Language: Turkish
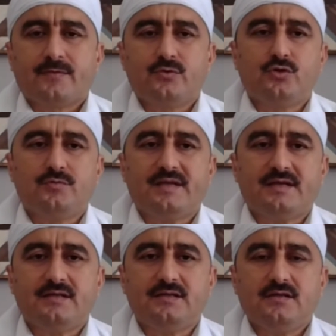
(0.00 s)

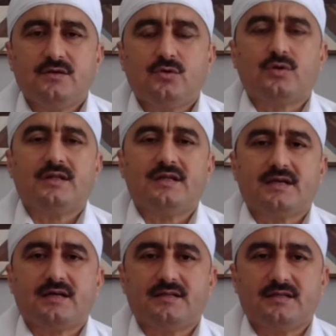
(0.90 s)
hükümlerinin
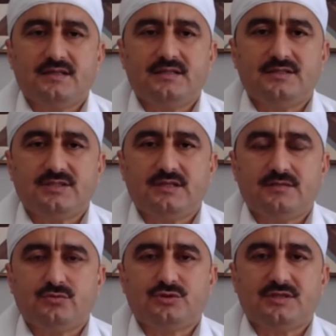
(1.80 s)
oralara kadar
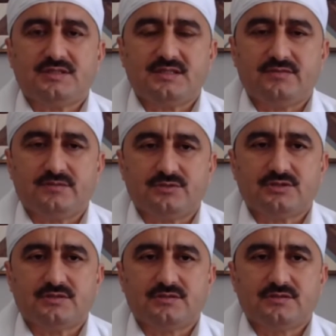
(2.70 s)
gideceğinin müjdesini
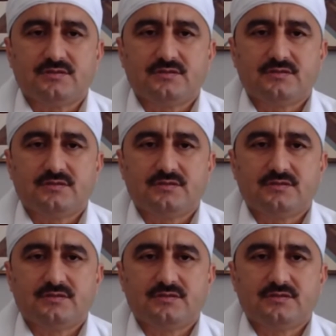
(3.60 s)
vermiştir.